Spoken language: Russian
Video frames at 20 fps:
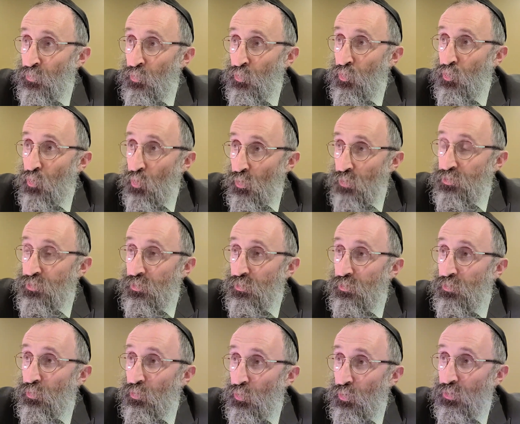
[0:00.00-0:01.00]

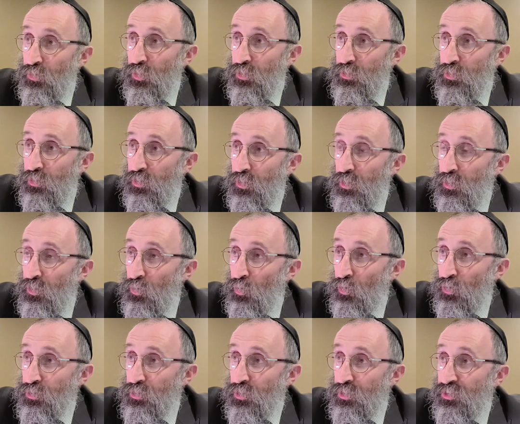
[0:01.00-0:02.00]
уходят от этих
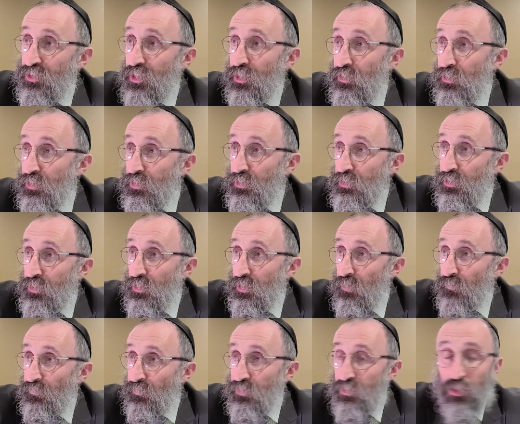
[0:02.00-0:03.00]
религиозных ценностей,